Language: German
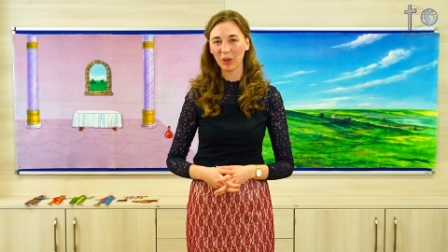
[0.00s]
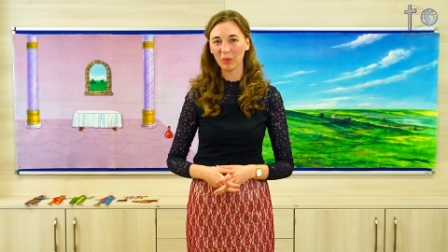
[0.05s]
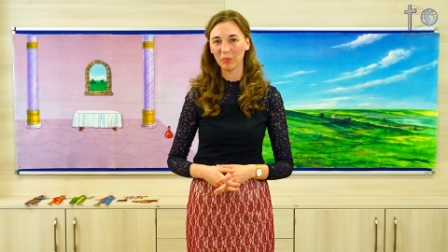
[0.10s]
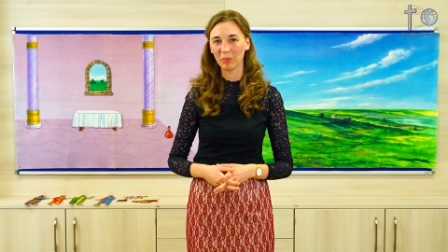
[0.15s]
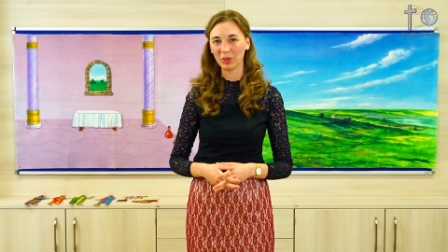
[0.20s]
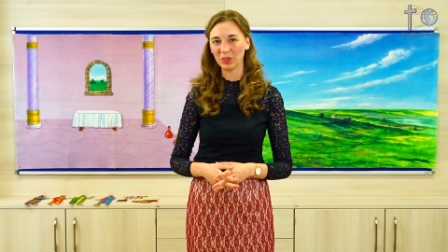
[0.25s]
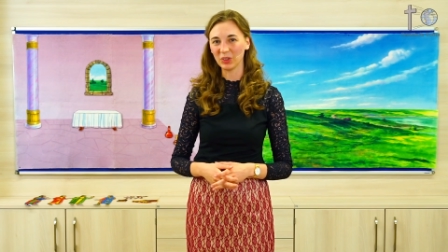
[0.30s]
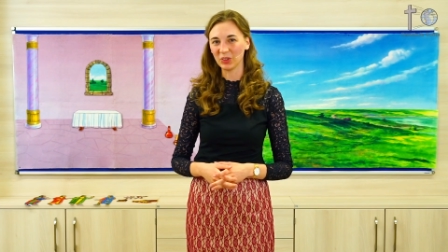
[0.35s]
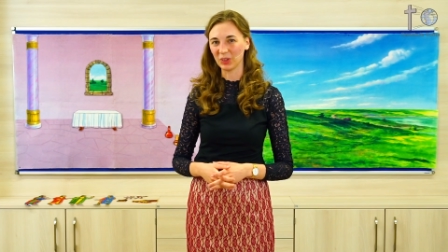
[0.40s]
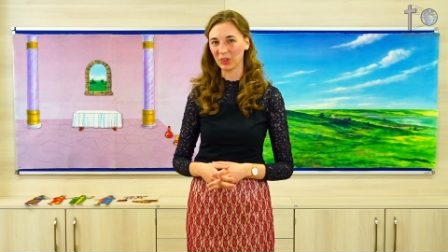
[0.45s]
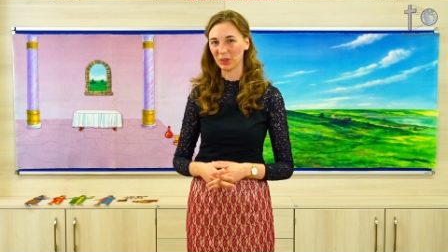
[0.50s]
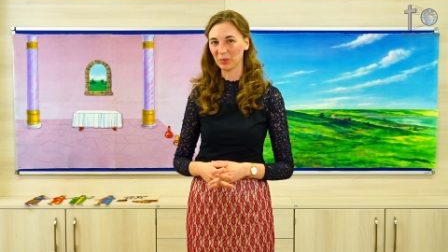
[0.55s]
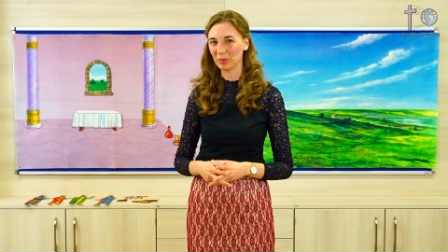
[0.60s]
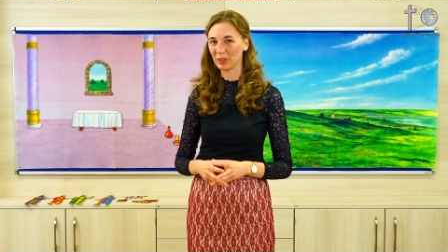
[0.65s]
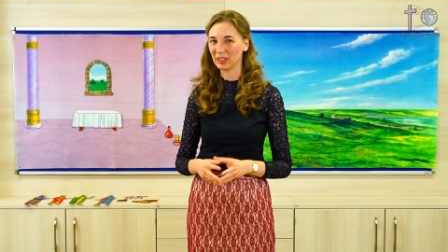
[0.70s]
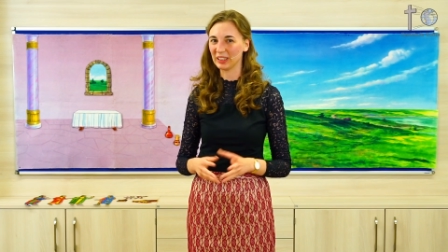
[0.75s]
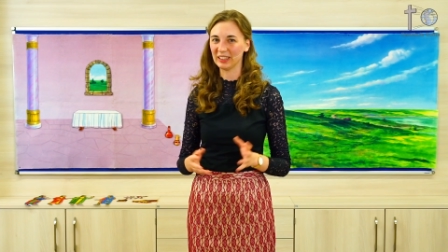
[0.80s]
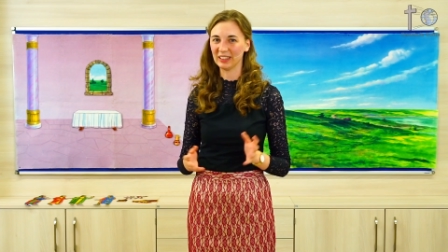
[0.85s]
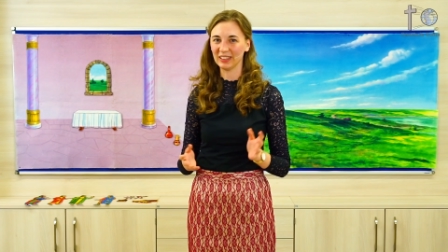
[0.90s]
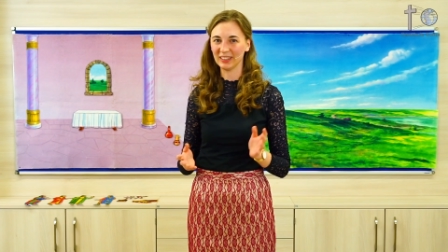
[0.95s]
Ich möchte euch
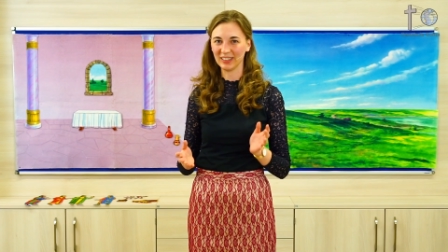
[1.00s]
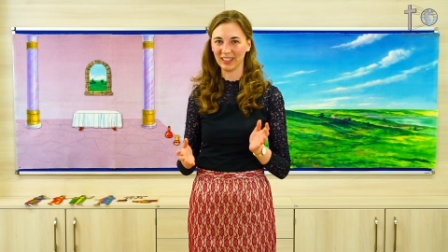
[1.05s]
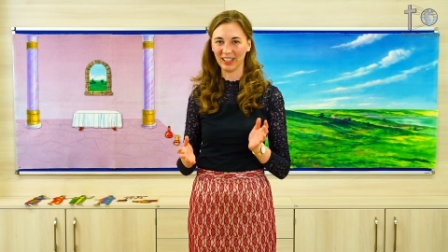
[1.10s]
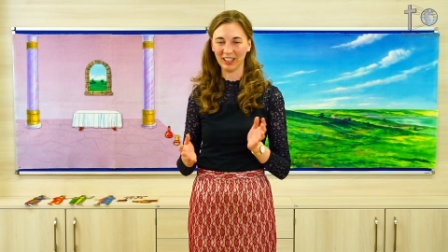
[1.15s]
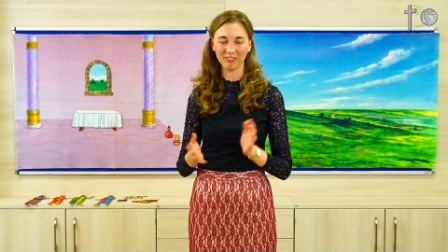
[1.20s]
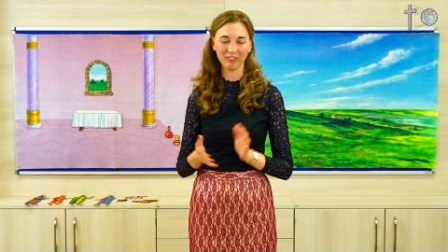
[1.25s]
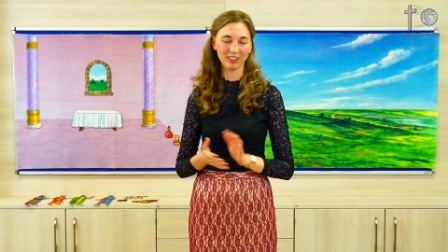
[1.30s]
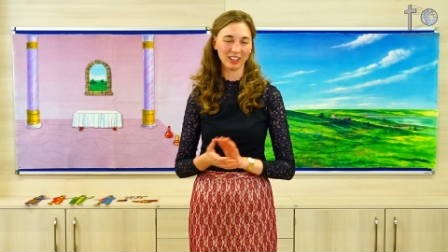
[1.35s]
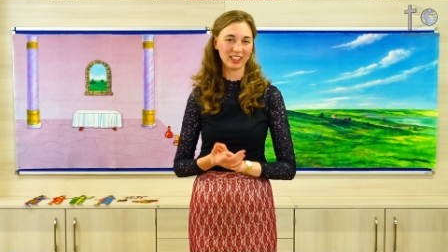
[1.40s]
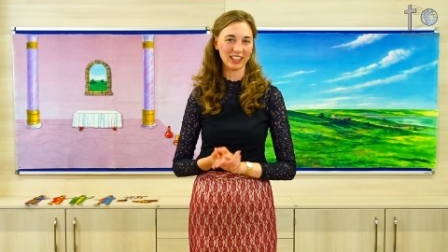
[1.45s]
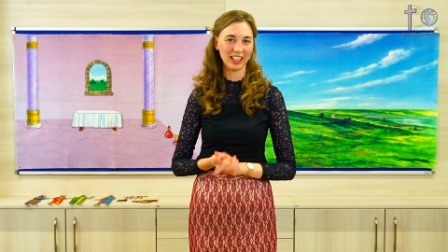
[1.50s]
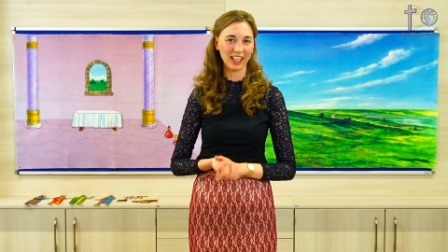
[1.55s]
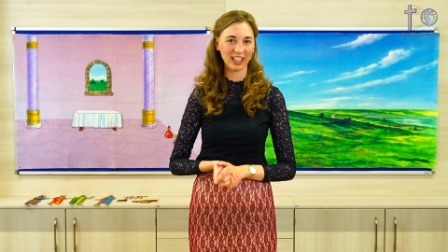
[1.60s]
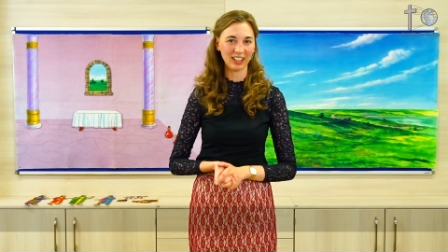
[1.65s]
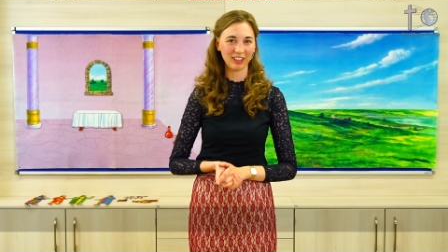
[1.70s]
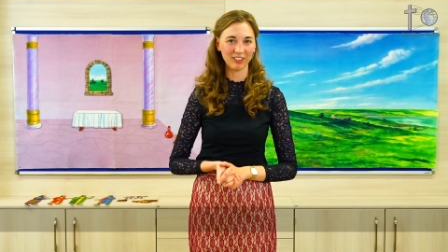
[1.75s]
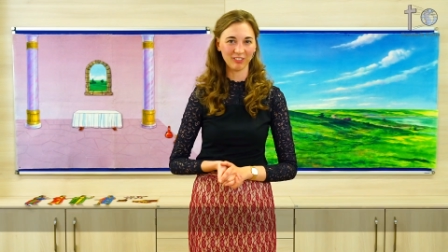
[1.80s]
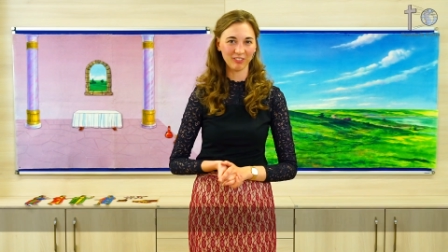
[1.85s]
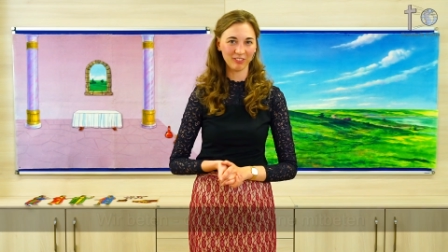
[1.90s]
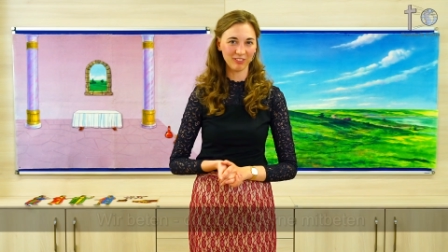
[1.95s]
bitten, dass ihr einfach die
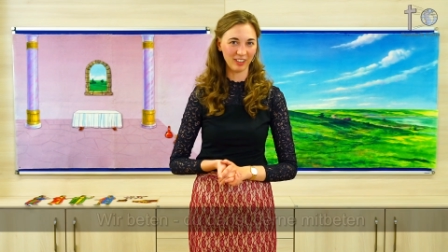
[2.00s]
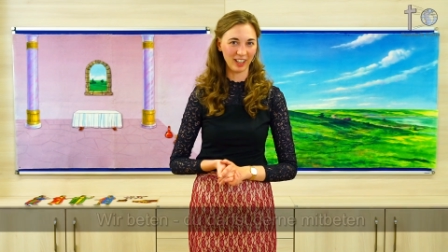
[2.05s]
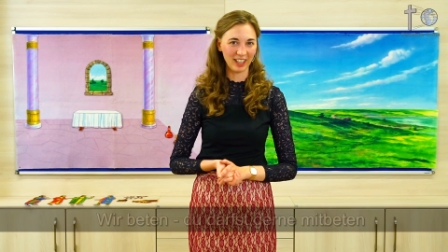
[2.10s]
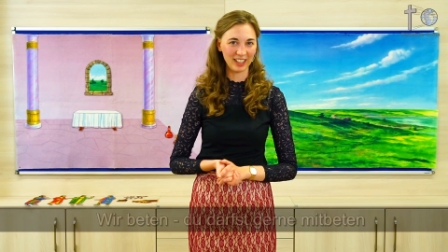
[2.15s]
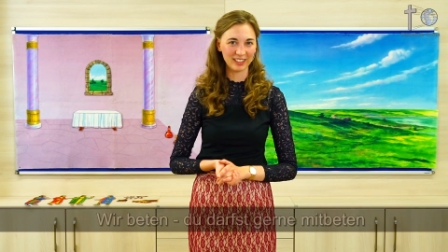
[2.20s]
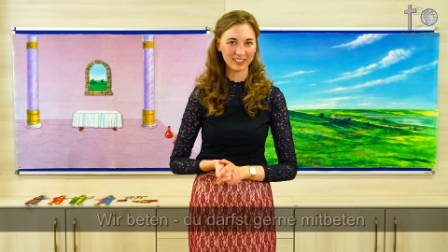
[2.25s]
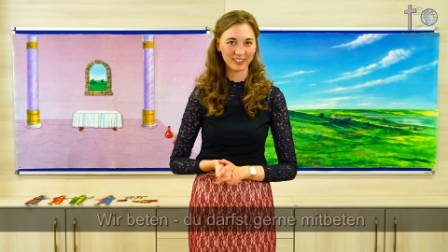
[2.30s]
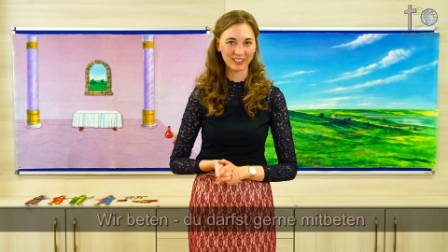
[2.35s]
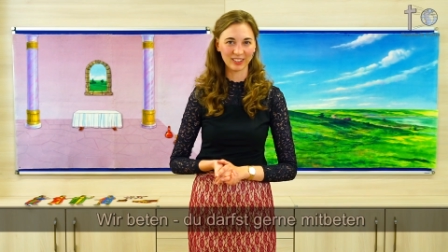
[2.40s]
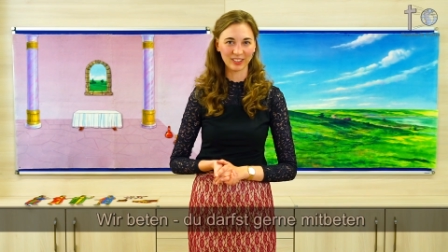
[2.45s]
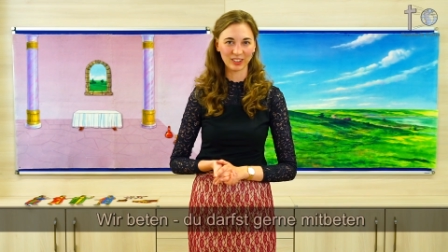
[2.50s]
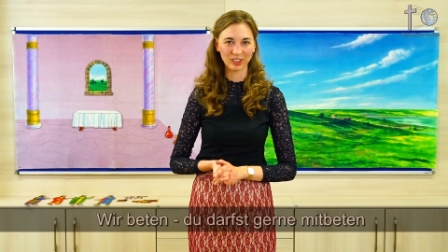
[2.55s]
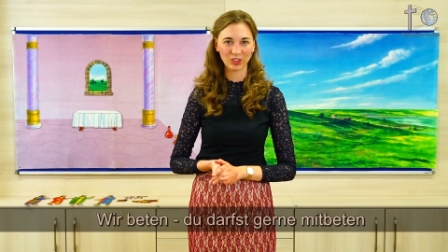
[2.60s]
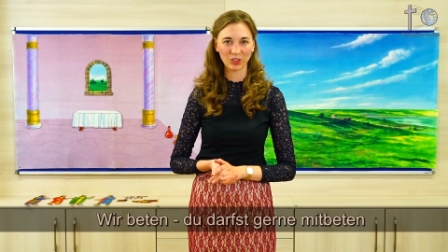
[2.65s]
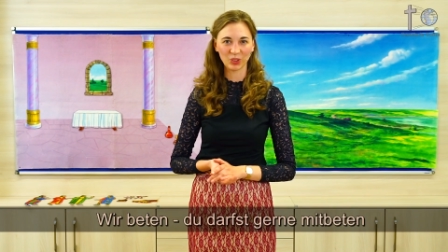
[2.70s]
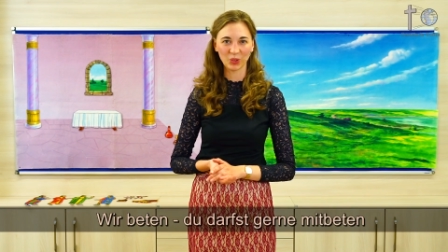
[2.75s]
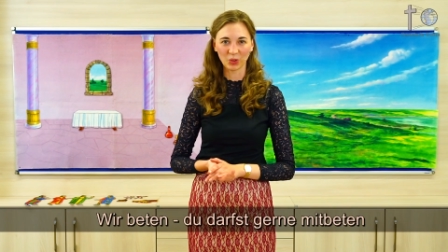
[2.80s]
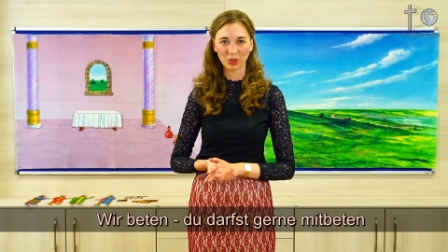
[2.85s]
Hände faltet